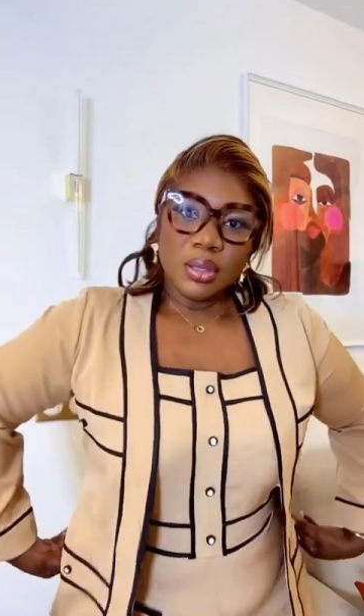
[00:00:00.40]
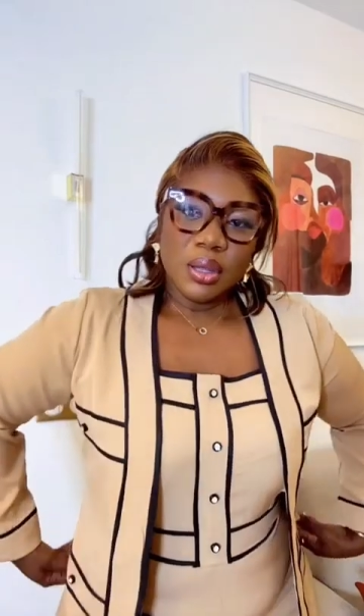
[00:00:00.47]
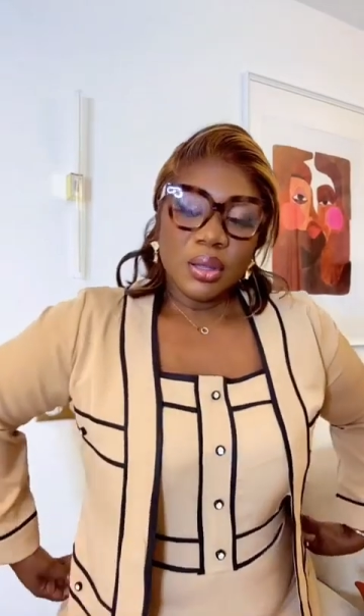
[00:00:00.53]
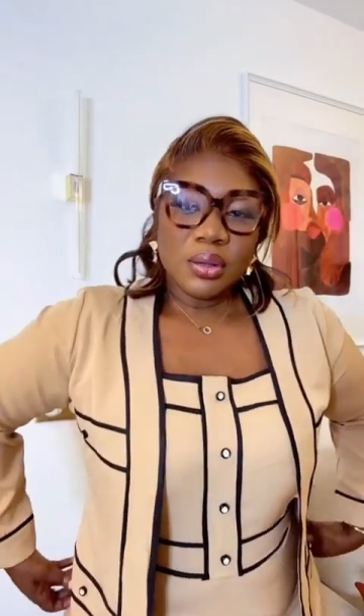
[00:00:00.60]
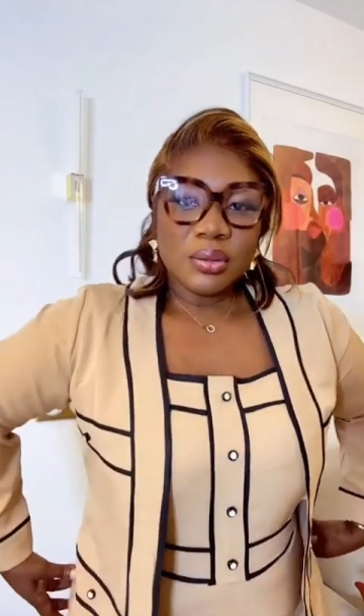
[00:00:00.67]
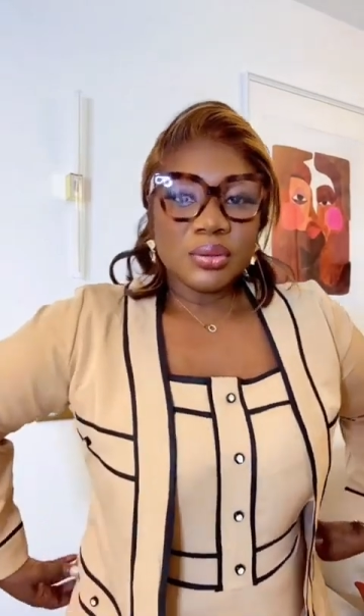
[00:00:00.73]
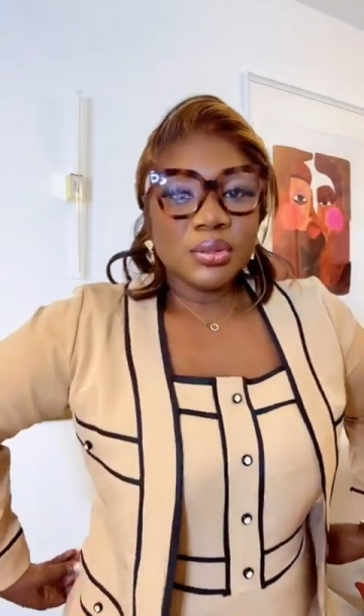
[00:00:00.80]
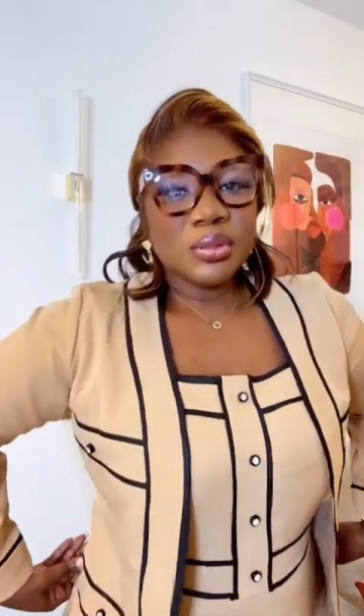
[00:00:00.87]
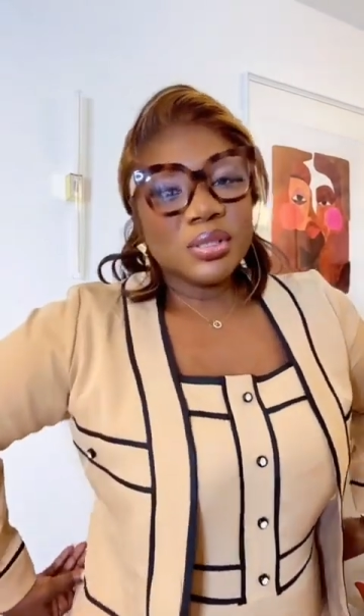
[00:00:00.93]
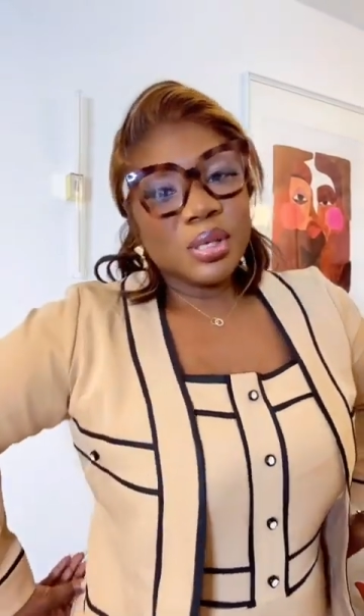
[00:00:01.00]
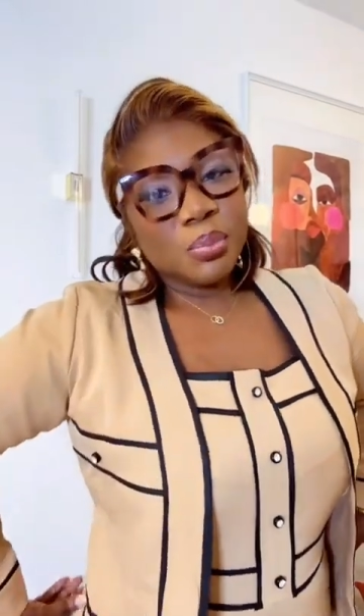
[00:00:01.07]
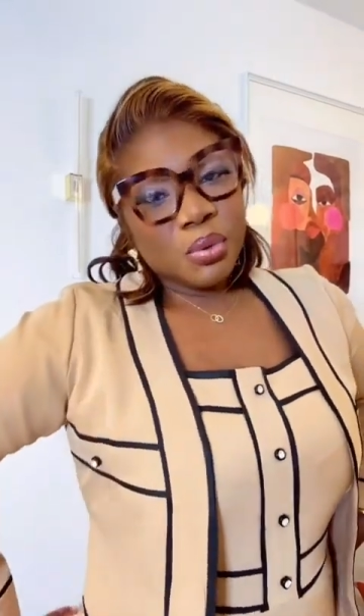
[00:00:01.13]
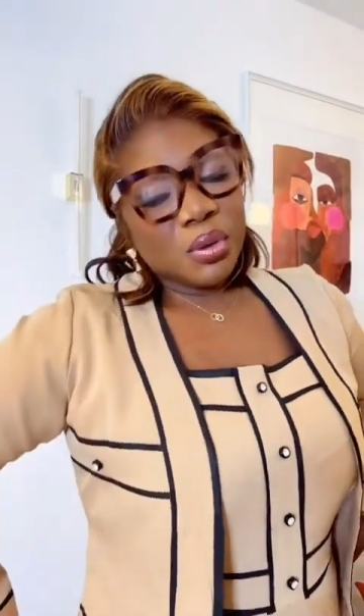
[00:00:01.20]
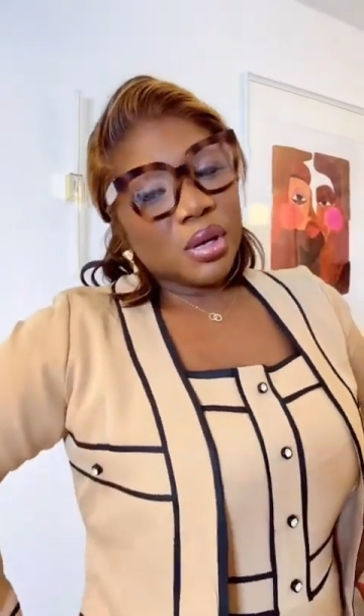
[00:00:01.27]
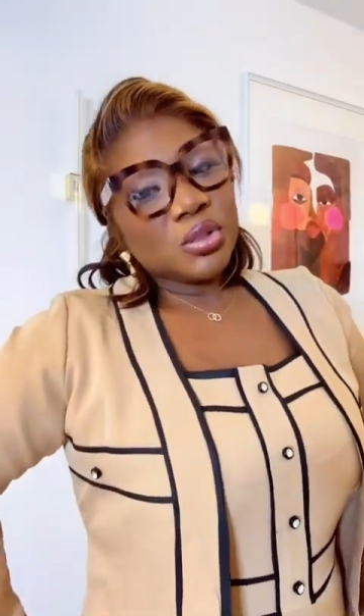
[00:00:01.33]
Euh, tu sais
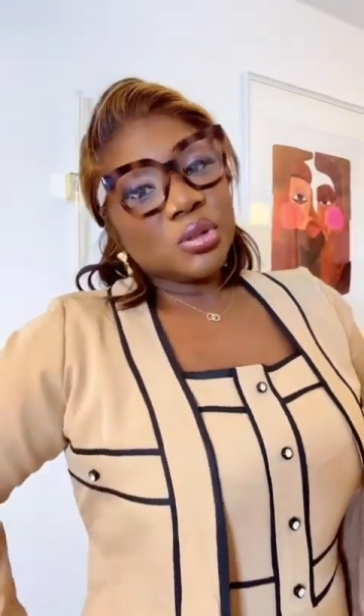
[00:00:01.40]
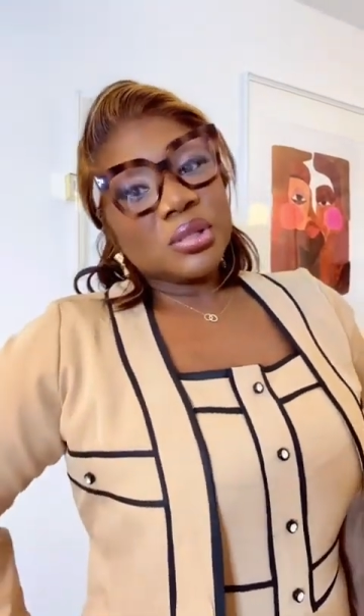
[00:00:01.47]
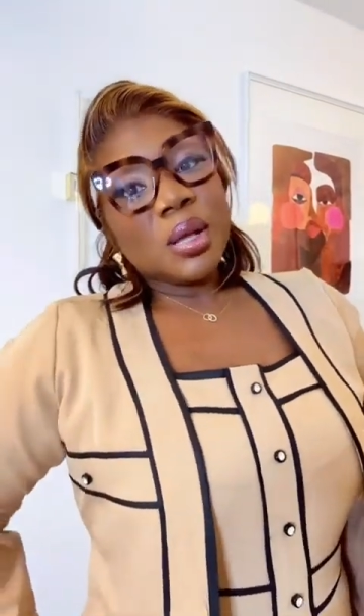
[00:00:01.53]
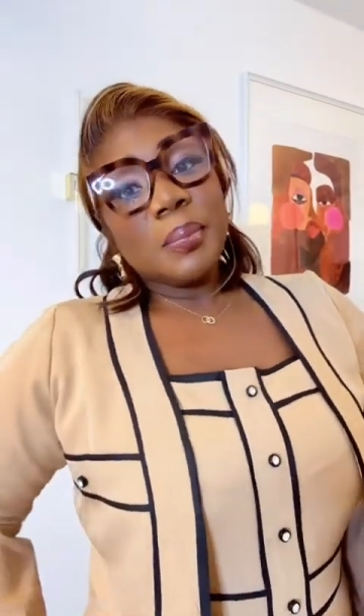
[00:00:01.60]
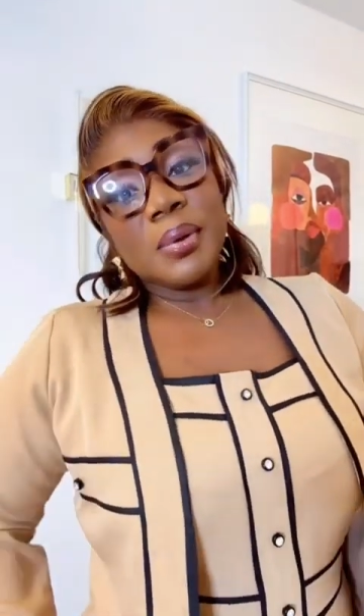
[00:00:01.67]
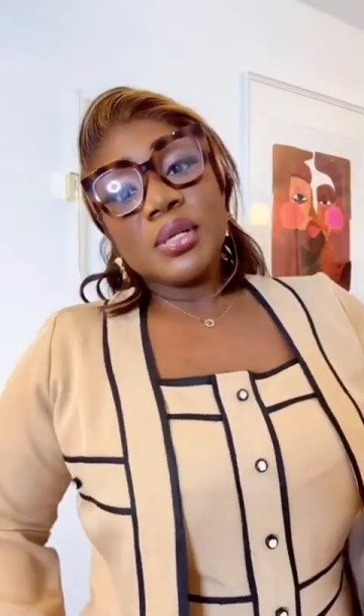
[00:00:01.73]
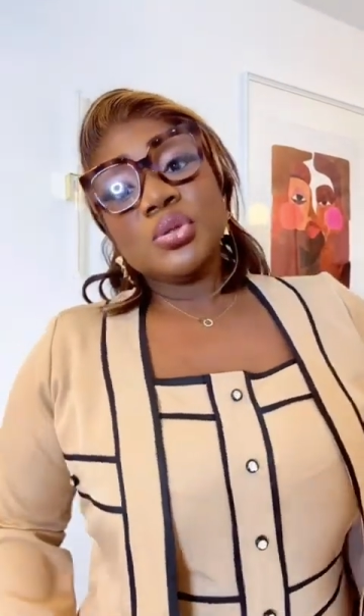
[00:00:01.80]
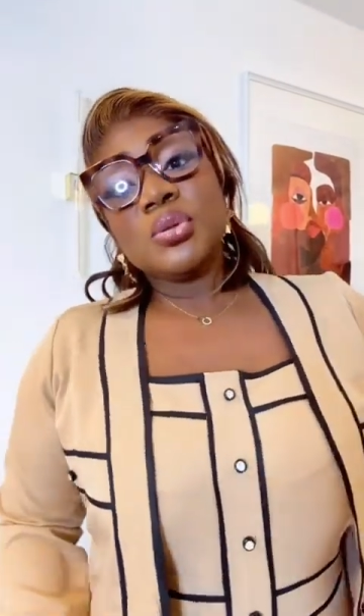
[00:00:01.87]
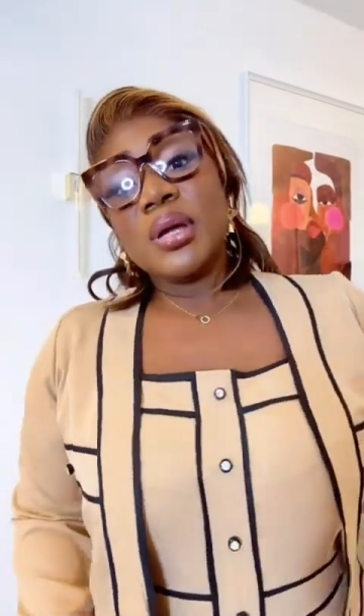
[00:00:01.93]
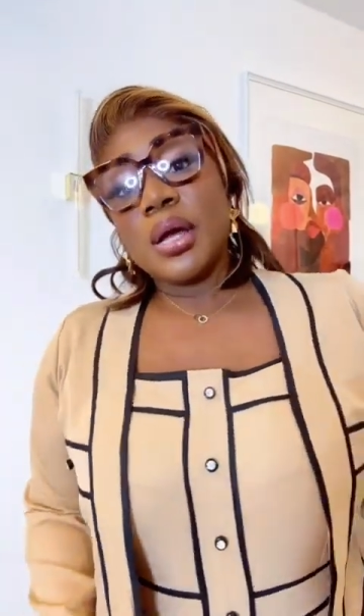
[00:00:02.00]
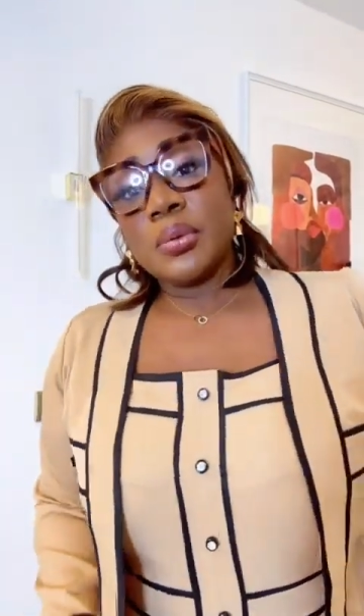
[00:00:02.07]
pourquoi je t'appelle Sugar